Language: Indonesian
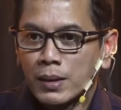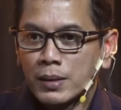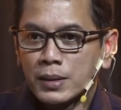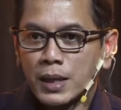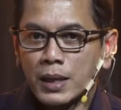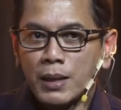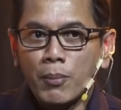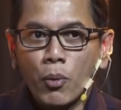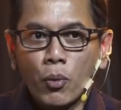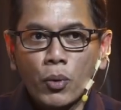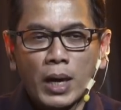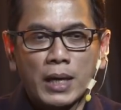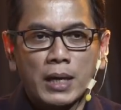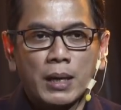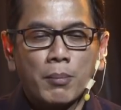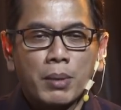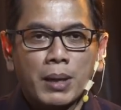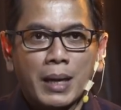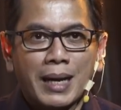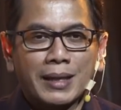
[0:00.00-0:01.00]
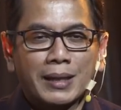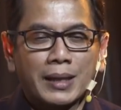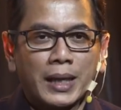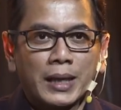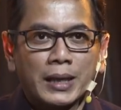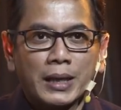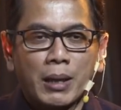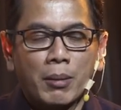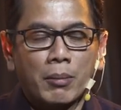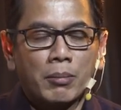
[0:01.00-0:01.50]
Jadi bukannya berarti
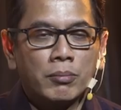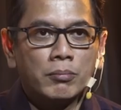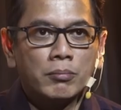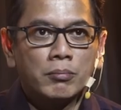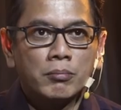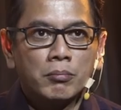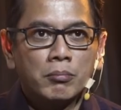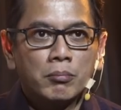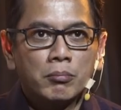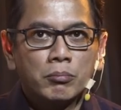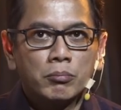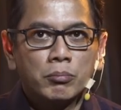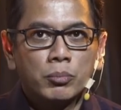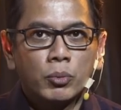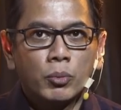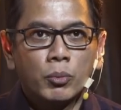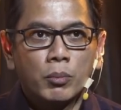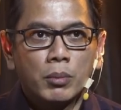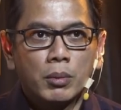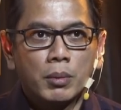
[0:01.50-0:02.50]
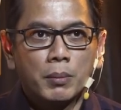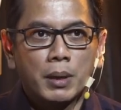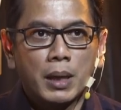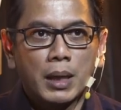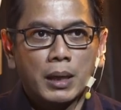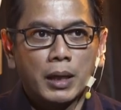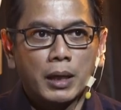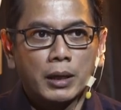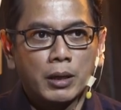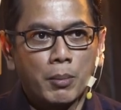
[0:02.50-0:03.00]
kita eh,
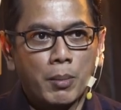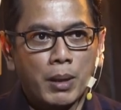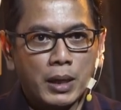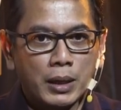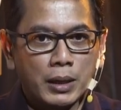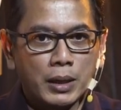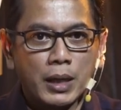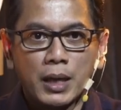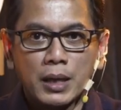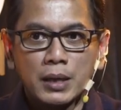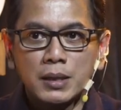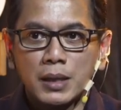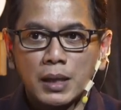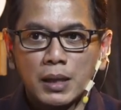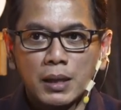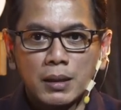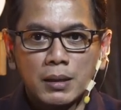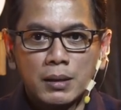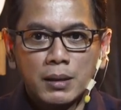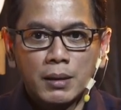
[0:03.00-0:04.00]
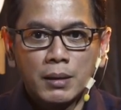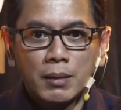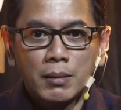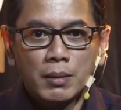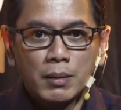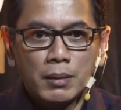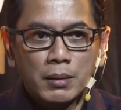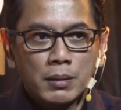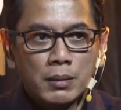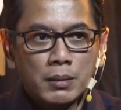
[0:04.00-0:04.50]
menargetkan market yang kecil.
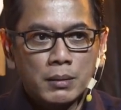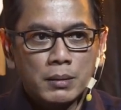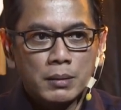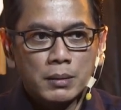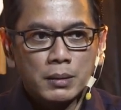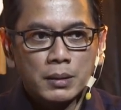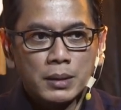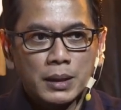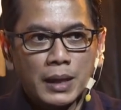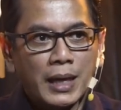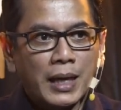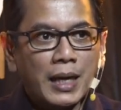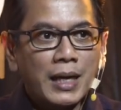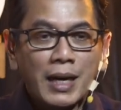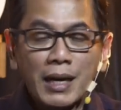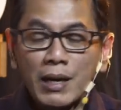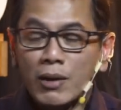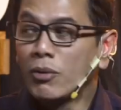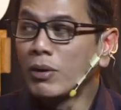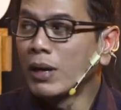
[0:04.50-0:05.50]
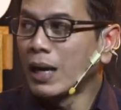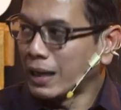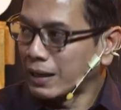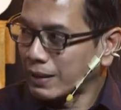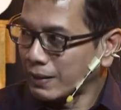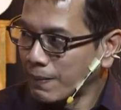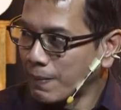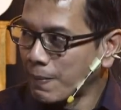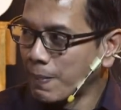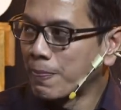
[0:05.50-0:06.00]
Selera ini kan nular,
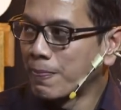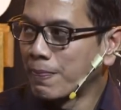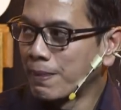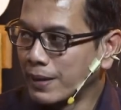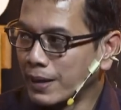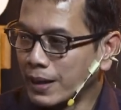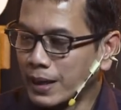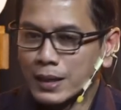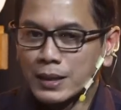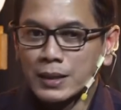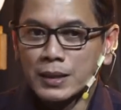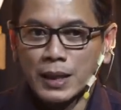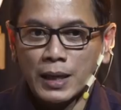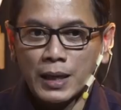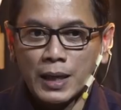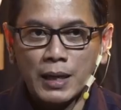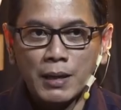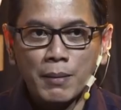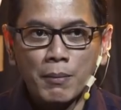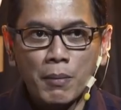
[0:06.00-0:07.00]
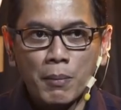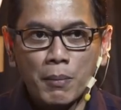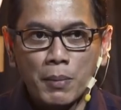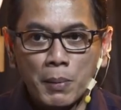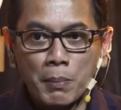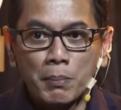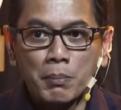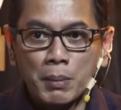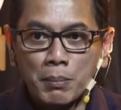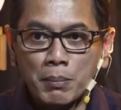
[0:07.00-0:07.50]
ya kan? Selera ini
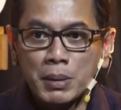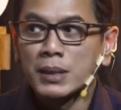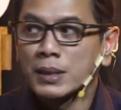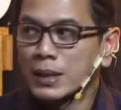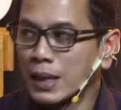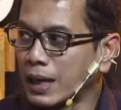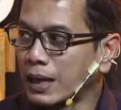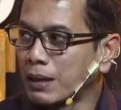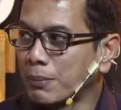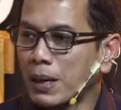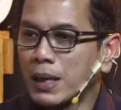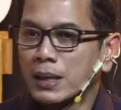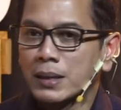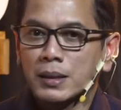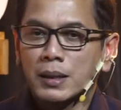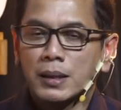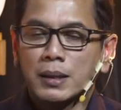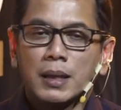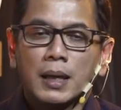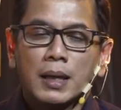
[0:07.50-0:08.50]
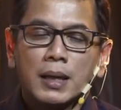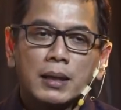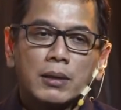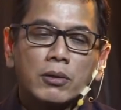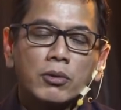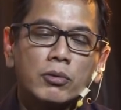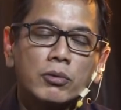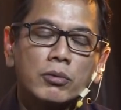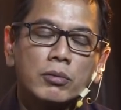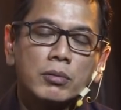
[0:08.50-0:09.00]
membesar pasti. Nah ini
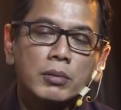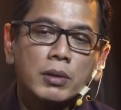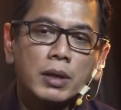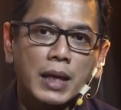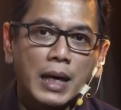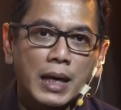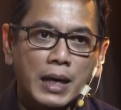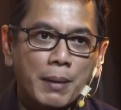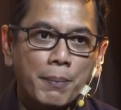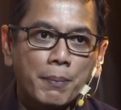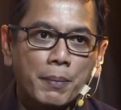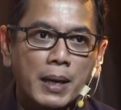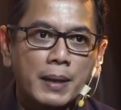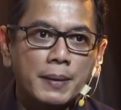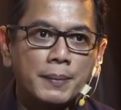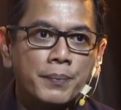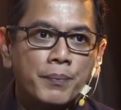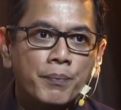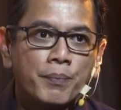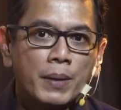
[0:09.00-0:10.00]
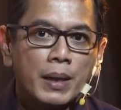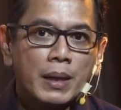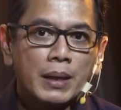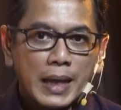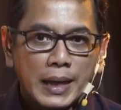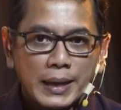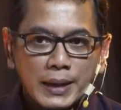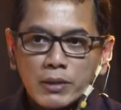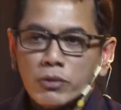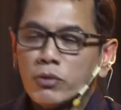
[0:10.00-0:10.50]
itu kita harapkan
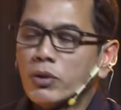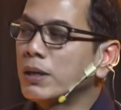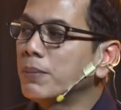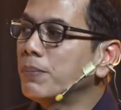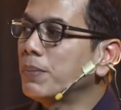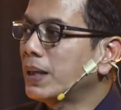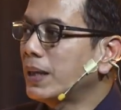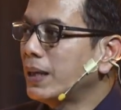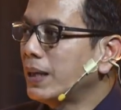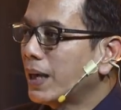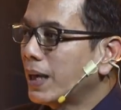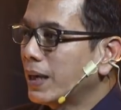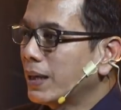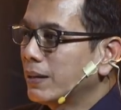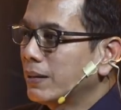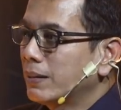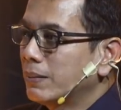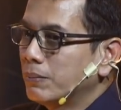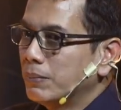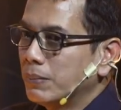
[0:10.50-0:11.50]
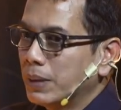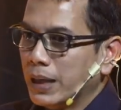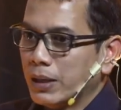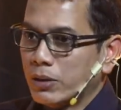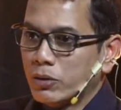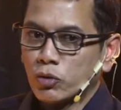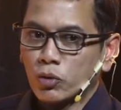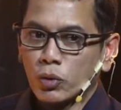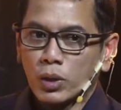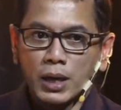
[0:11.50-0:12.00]
nanti juga demikian.
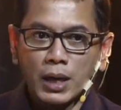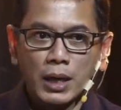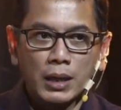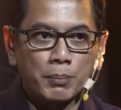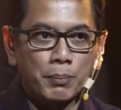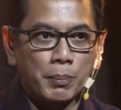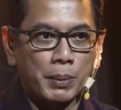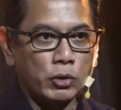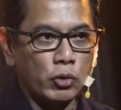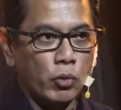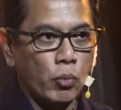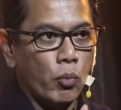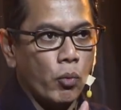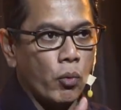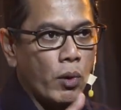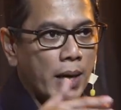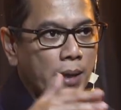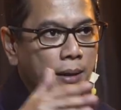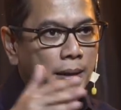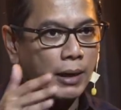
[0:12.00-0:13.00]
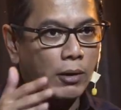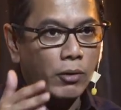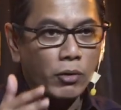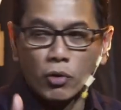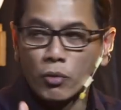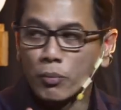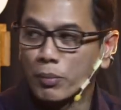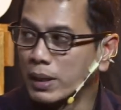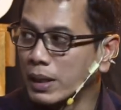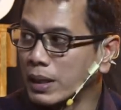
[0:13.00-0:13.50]
Begitu juga dengan pertumbuhan
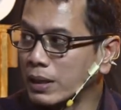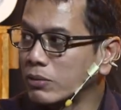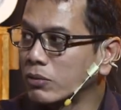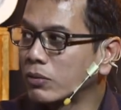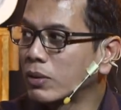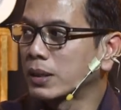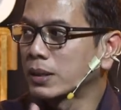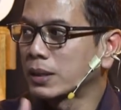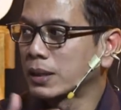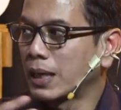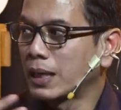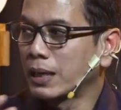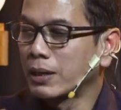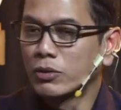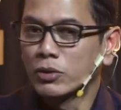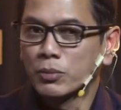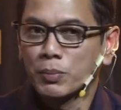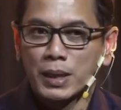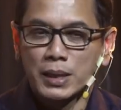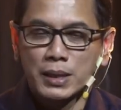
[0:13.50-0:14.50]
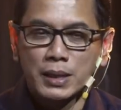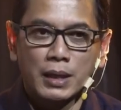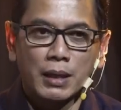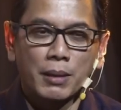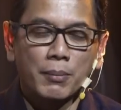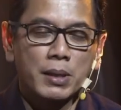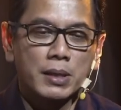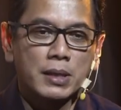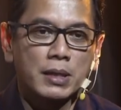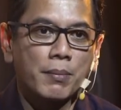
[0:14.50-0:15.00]
ekonominya juga sekaligus pada saat
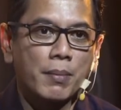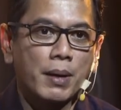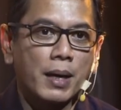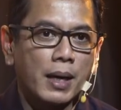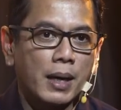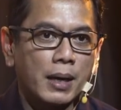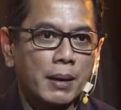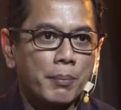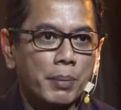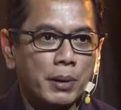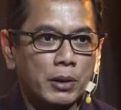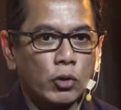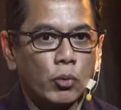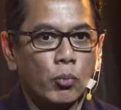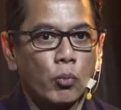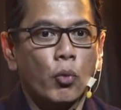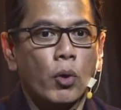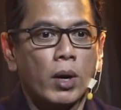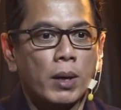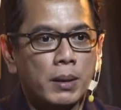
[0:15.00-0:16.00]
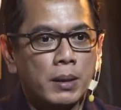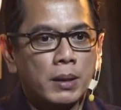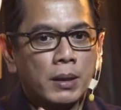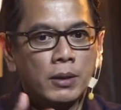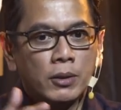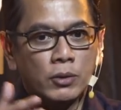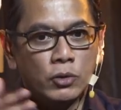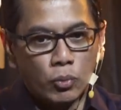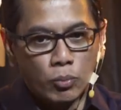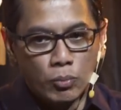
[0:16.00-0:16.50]
yang bersamaan. Pertumbuhan
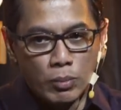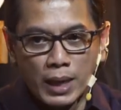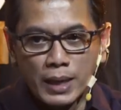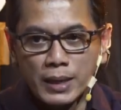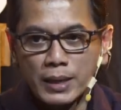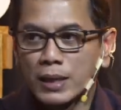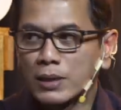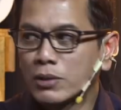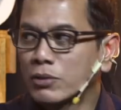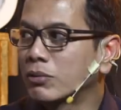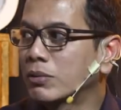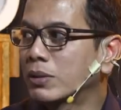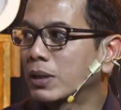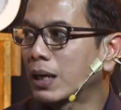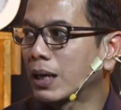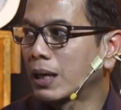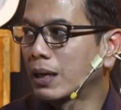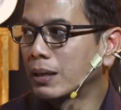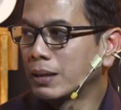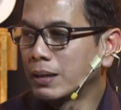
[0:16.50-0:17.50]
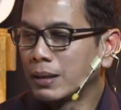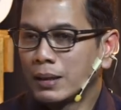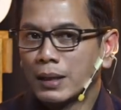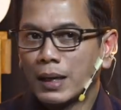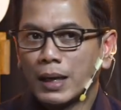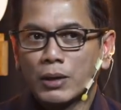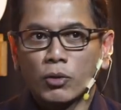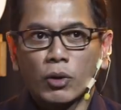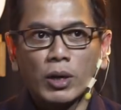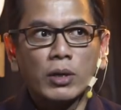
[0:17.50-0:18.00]
jumlahnya juga.
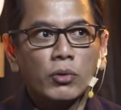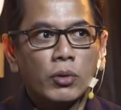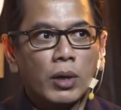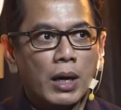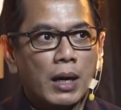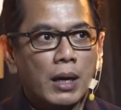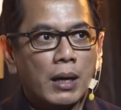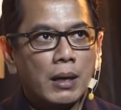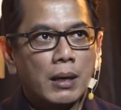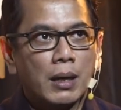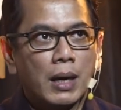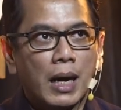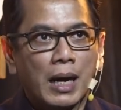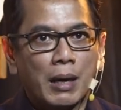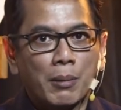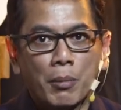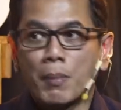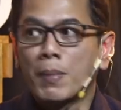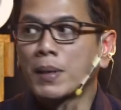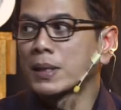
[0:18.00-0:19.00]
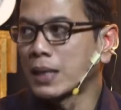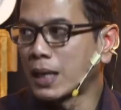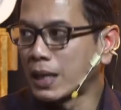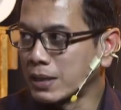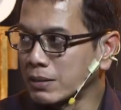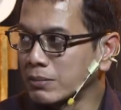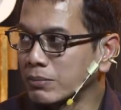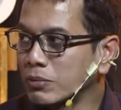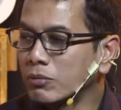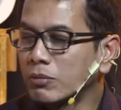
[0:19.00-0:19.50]
Hmm. Itu kan juga akan
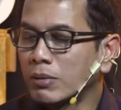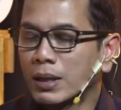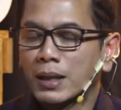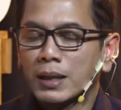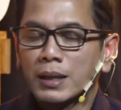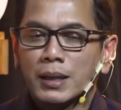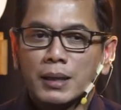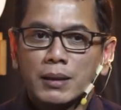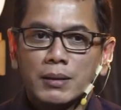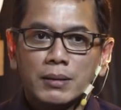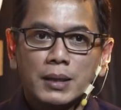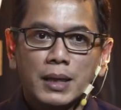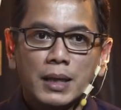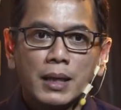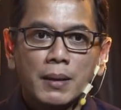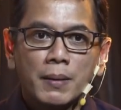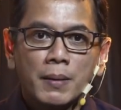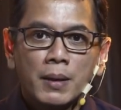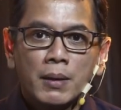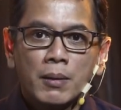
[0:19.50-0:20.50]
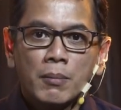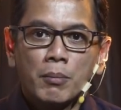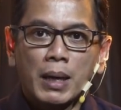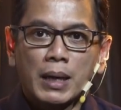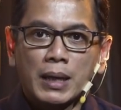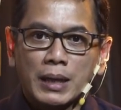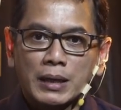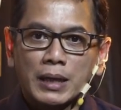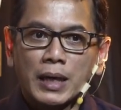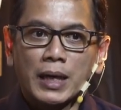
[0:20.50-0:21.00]
membesar semua gitu. Jadi
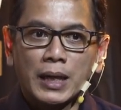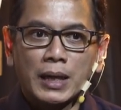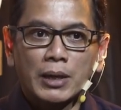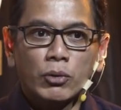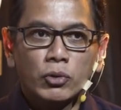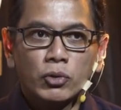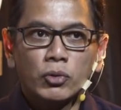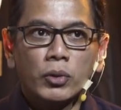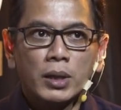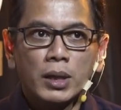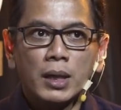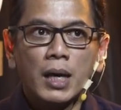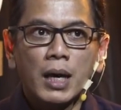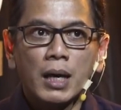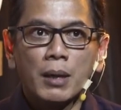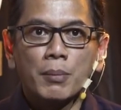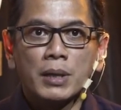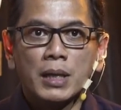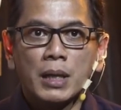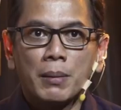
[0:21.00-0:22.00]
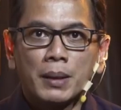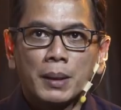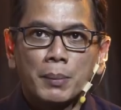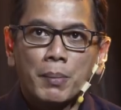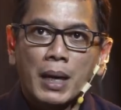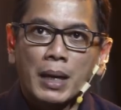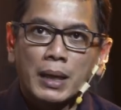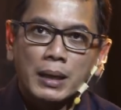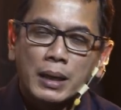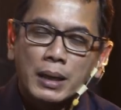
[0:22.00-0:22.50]
market yang kita tuju ini akan menjadi
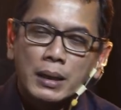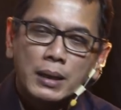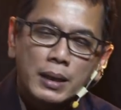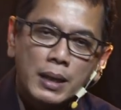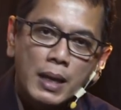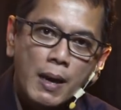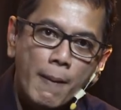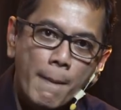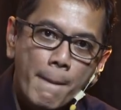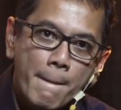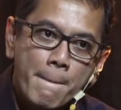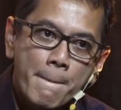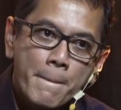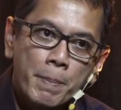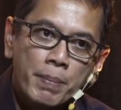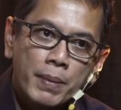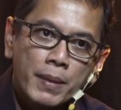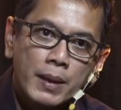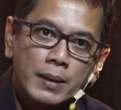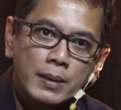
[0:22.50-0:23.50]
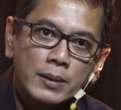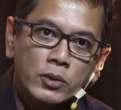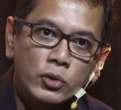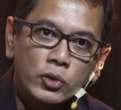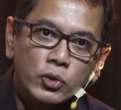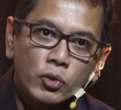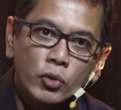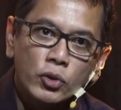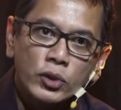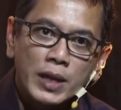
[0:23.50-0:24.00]
market yang
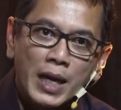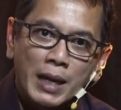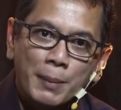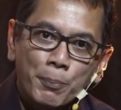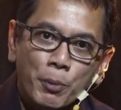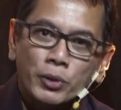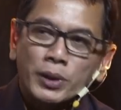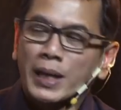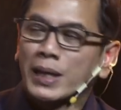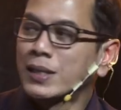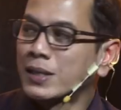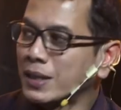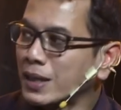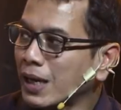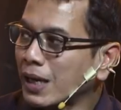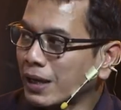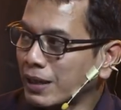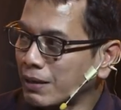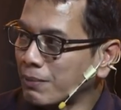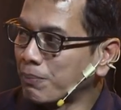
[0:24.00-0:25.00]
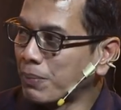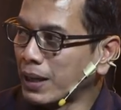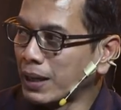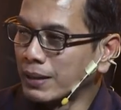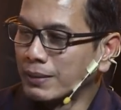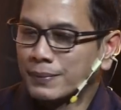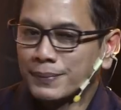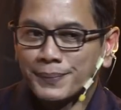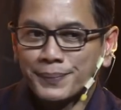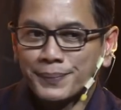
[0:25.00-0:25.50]
justru sangat potensial ke depan.